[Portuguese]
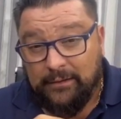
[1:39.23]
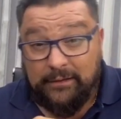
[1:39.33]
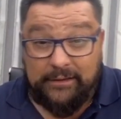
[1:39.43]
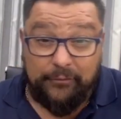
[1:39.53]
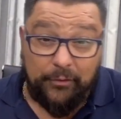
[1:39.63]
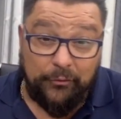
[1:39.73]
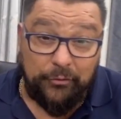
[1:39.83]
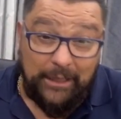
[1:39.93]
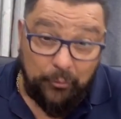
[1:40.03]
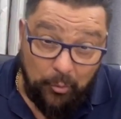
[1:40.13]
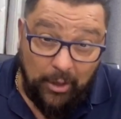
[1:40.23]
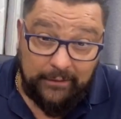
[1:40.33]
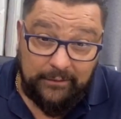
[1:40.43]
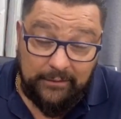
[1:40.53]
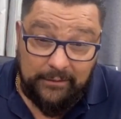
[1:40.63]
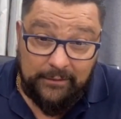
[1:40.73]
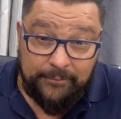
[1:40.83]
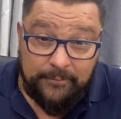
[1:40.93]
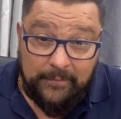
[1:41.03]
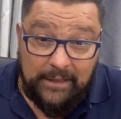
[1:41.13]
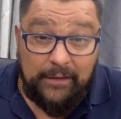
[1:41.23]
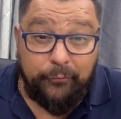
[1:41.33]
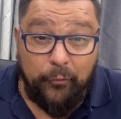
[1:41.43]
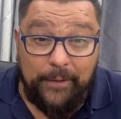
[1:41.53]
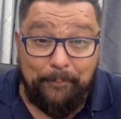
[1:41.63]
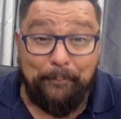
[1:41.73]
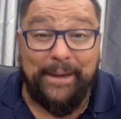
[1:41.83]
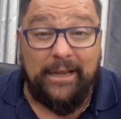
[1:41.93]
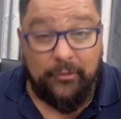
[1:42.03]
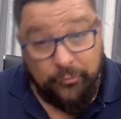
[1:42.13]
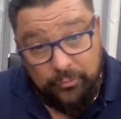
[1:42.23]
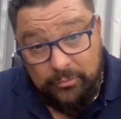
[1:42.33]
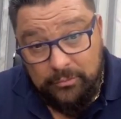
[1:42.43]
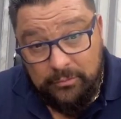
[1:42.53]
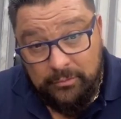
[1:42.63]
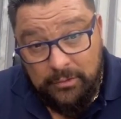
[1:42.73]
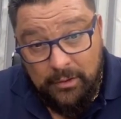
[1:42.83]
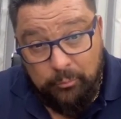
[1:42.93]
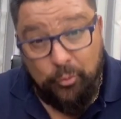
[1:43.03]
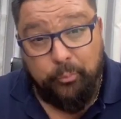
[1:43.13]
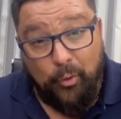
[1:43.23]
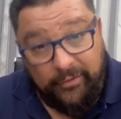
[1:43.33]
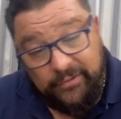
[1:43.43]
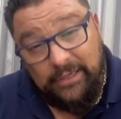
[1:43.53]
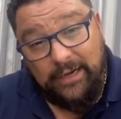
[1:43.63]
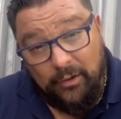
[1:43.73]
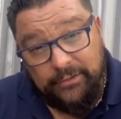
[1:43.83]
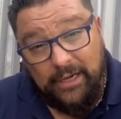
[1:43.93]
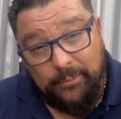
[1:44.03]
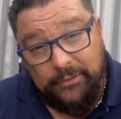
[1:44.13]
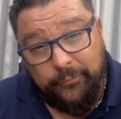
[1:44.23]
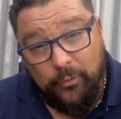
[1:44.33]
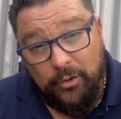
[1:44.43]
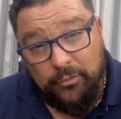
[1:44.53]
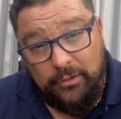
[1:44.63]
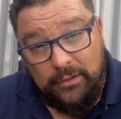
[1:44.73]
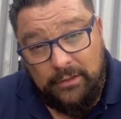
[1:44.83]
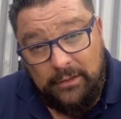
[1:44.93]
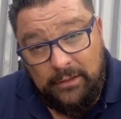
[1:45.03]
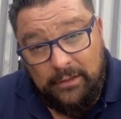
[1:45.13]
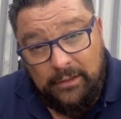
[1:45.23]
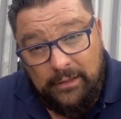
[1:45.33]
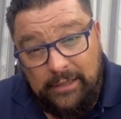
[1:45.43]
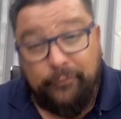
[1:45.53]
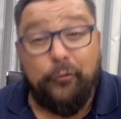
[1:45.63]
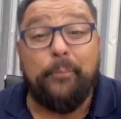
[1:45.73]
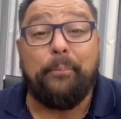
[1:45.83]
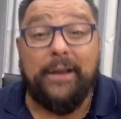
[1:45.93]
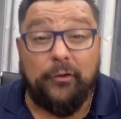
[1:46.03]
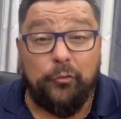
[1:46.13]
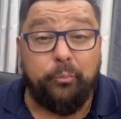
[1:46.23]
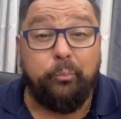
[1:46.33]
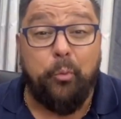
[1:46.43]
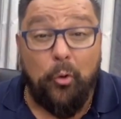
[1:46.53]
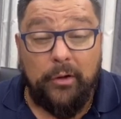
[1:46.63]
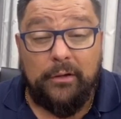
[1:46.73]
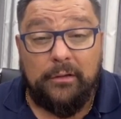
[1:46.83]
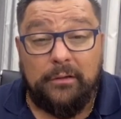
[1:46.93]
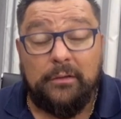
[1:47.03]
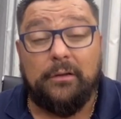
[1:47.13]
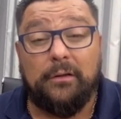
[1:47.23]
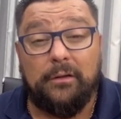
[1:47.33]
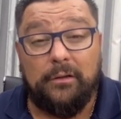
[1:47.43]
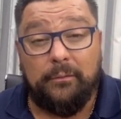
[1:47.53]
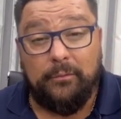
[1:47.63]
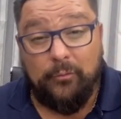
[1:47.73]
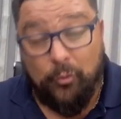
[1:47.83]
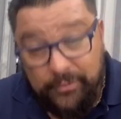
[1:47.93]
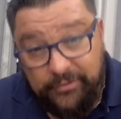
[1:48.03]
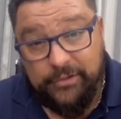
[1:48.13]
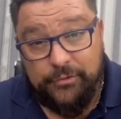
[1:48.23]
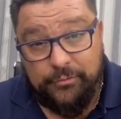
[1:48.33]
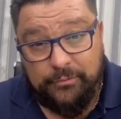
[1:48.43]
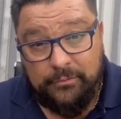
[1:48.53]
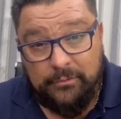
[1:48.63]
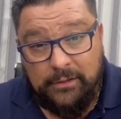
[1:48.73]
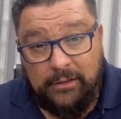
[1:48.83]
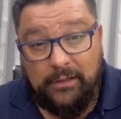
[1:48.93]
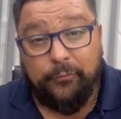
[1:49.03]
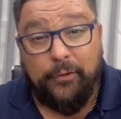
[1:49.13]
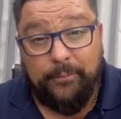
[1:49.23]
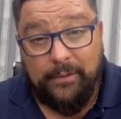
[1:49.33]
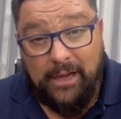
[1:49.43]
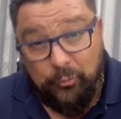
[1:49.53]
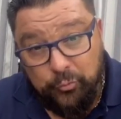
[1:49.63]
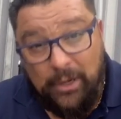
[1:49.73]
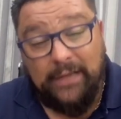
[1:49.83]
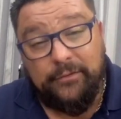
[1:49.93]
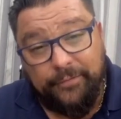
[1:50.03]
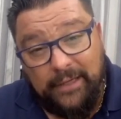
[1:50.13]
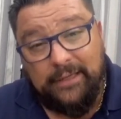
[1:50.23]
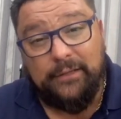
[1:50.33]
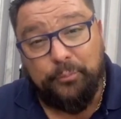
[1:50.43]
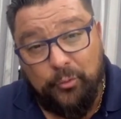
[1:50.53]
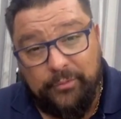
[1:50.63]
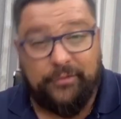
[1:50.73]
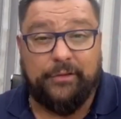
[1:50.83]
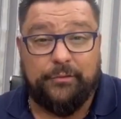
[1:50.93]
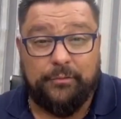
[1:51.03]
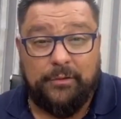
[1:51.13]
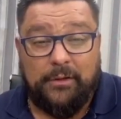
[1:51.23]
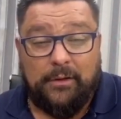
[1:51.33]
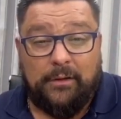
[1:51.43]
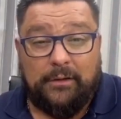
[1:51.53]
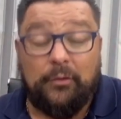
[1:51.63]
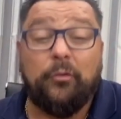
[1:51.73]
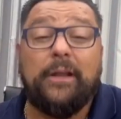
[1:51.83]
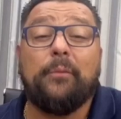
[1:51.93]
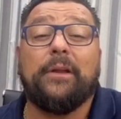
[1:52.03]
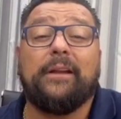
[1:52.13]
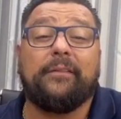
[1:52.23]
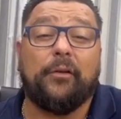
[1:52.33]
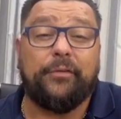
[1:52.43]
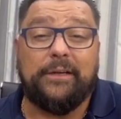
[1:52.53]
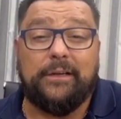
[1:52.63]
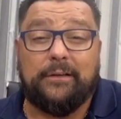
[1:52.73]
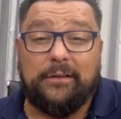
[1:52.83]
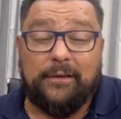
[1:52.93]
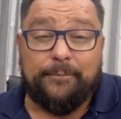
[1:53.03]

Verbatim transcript: Teve o resultado morte. Ele foi preso por posse ilegal de arma de fogo e foi preso por homicídio. Ele foi autuado em flagrante por homicídio. Então queremos analisar o seguinte: